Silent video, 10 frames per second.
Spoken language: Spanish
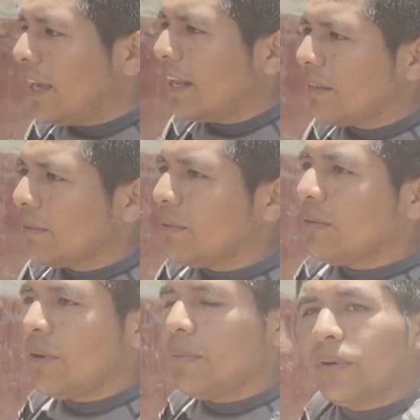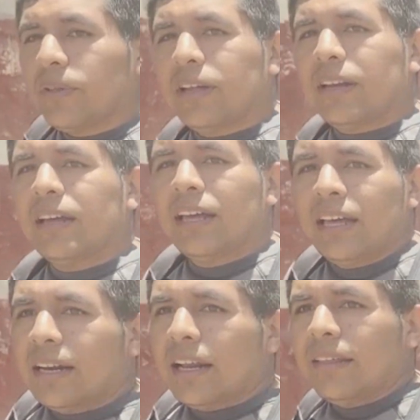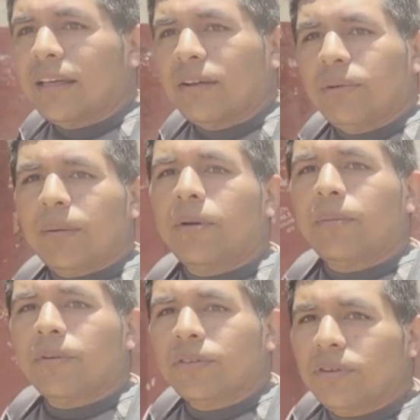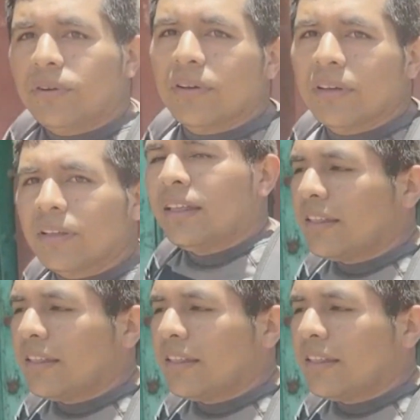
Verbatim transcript: en el asunto y poder realizar una promoción